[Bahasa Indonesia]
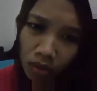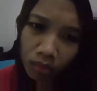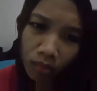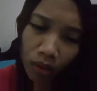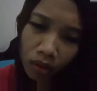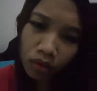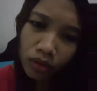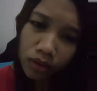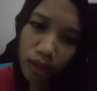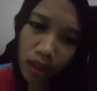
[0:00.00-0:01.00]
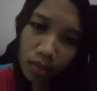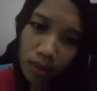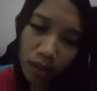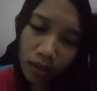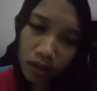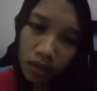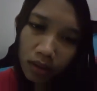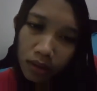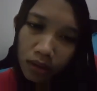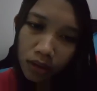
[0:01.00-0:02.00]
Mbak Rosa, Mbak Dita
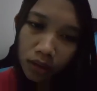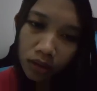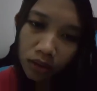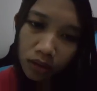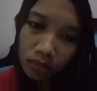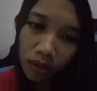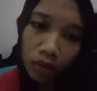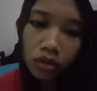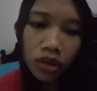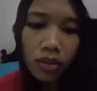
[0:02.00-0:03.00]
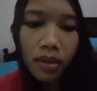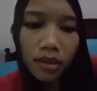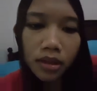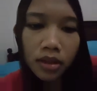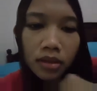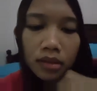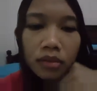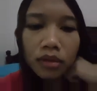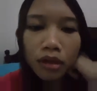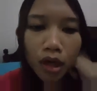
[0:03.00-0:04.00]
di Gresik Mbak Rosa masih
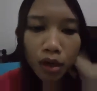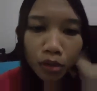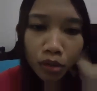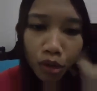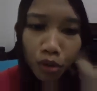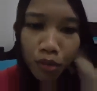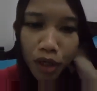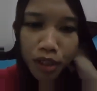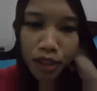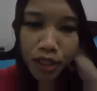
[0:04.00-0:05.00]
nganggur aku males